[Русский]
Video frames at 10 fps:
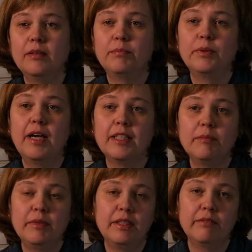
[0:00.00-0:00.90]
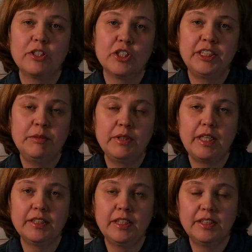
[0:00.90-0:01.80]
планами ваших
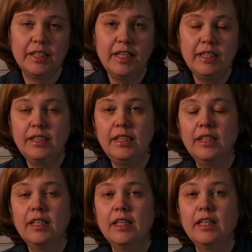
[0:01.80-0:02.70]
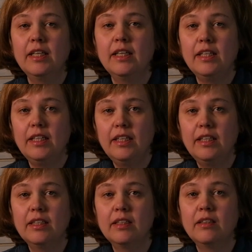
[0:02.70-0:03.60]
семинарских занятий
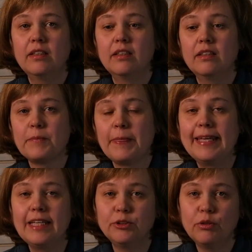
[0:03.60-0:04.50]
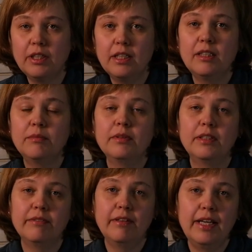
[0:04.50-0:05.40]
и, и результатом
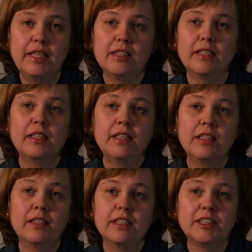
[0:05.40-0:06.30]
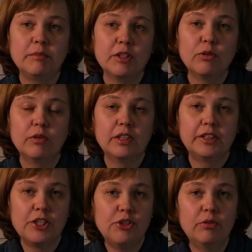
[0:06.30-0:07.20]
является экзаменационный
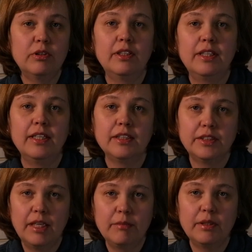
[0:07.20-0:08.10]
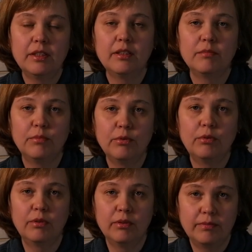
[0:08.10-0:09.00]
зачет или экзамен
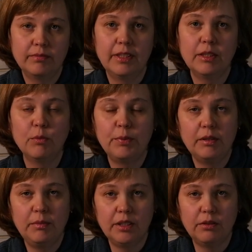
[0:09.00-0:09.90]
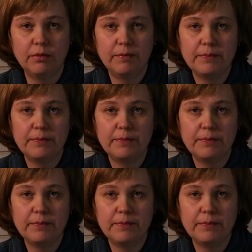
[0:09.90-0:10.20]
по этому предмету.